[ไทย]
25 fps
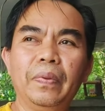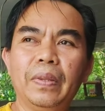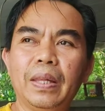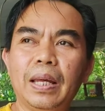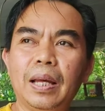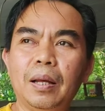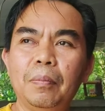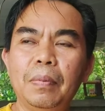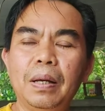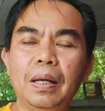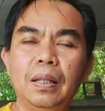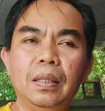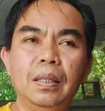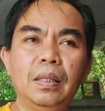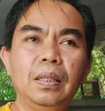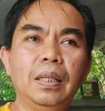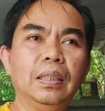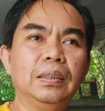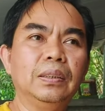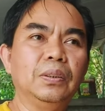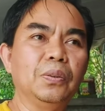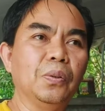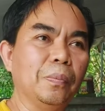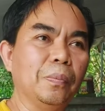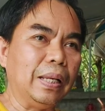สามารถที่จะ
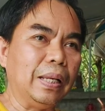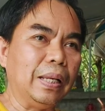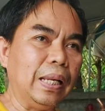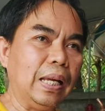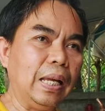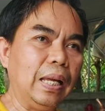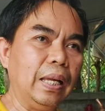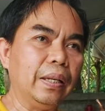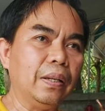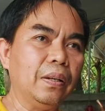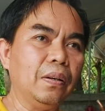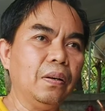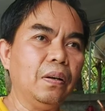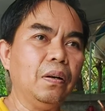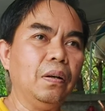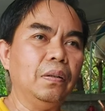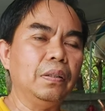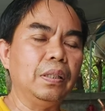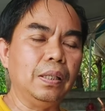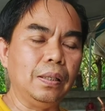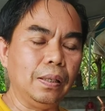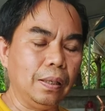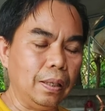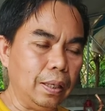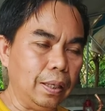ส่งได้ก็
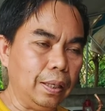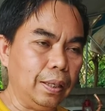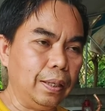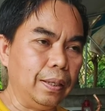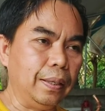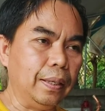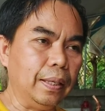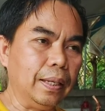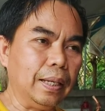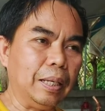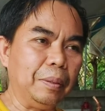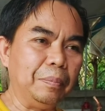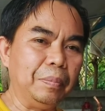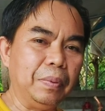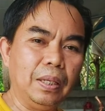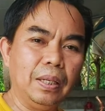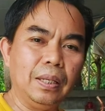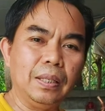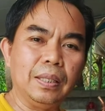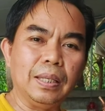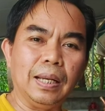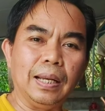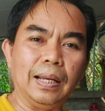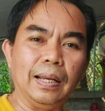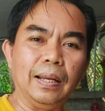ยินดีนะครับที่
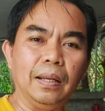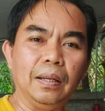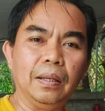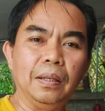จะ